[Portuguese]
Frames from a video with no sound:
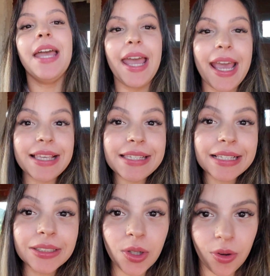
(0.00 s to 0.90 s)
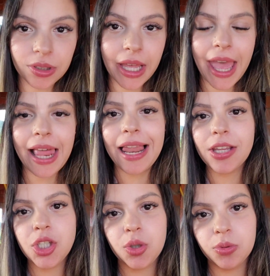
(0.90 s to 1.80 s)
Essa lona, ela
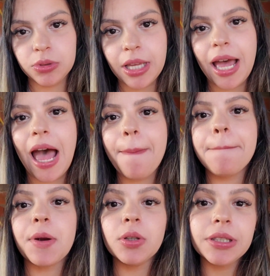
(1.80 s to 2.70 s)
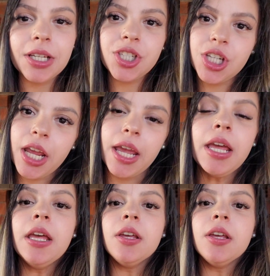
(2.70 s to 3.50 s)
ajuda a proteger